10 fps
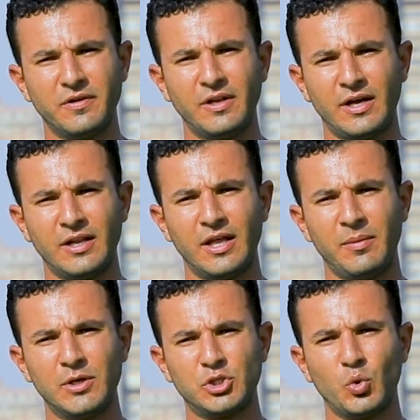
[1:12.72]
في ان احنا
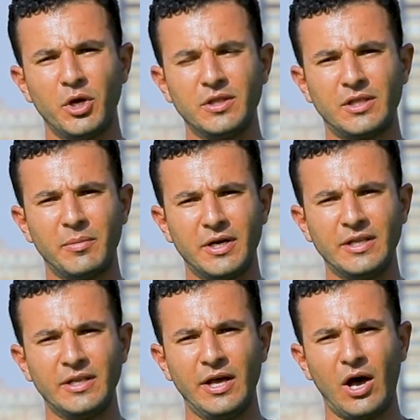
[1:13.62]
نعمل شويه
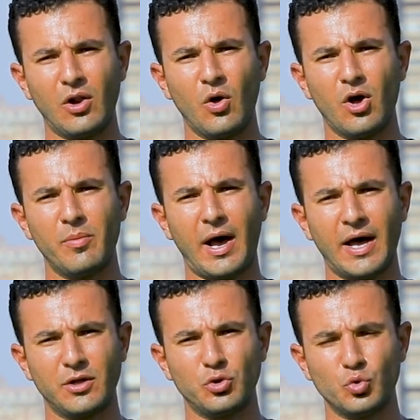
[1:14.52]
تمارين ليها علاقه
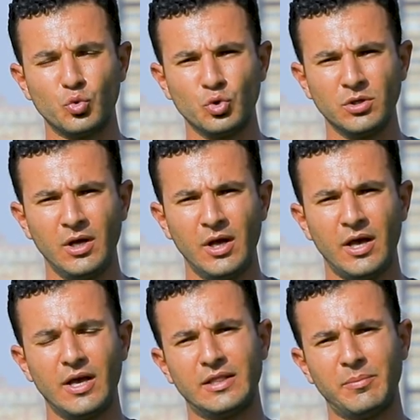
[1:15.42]
بحرق الدهون
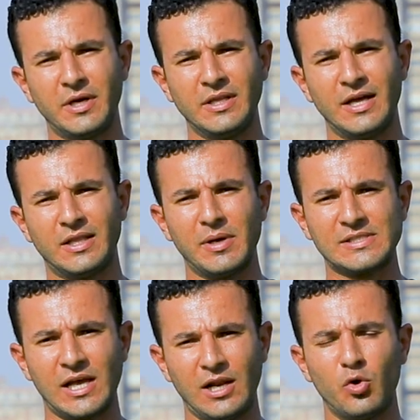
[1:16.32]
هي تمارين
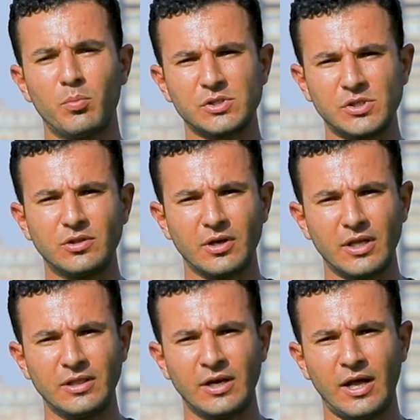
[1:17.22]
هتبقى سهله
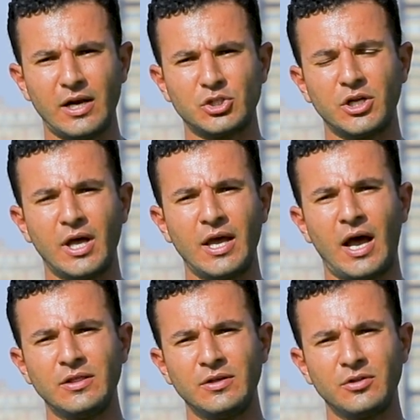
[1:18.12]
وبسيطه جدا علشان
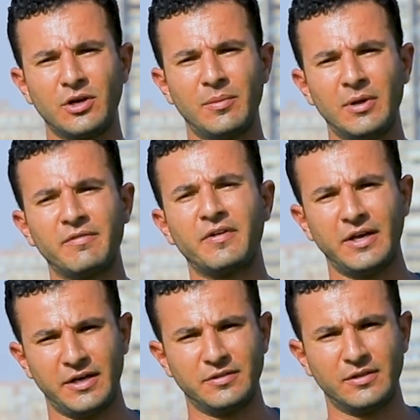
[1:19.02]
اي حد يقدر يعملها
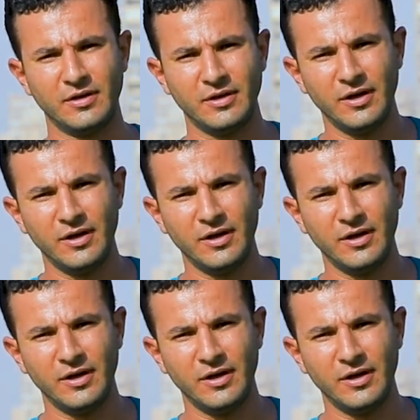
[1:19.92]
في اي حته